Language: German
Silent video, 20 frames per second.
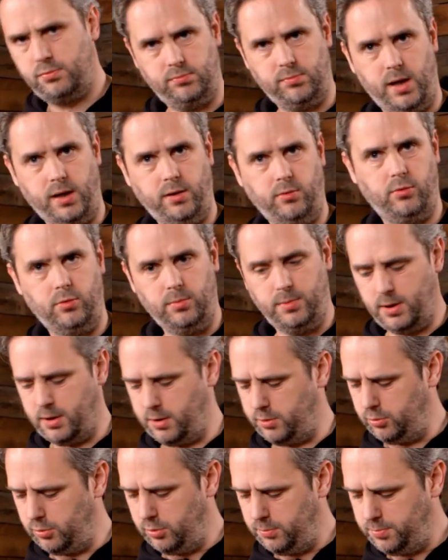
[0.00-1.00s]
Mein
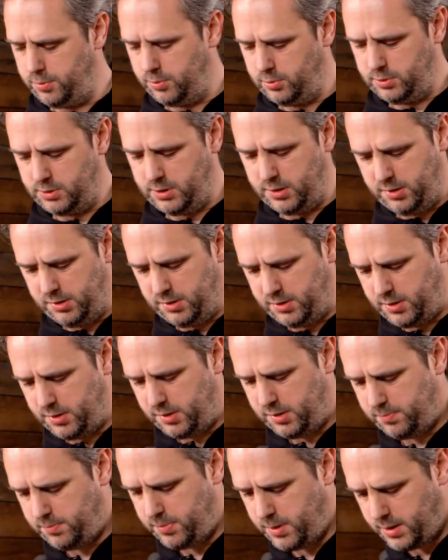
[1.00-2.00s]
oberer Todpunkt ist
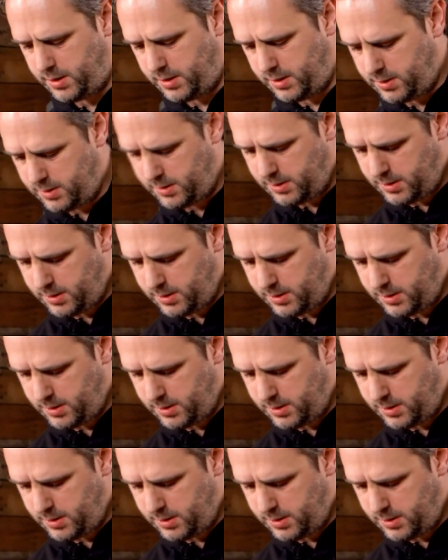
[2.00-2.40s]
jetzt bei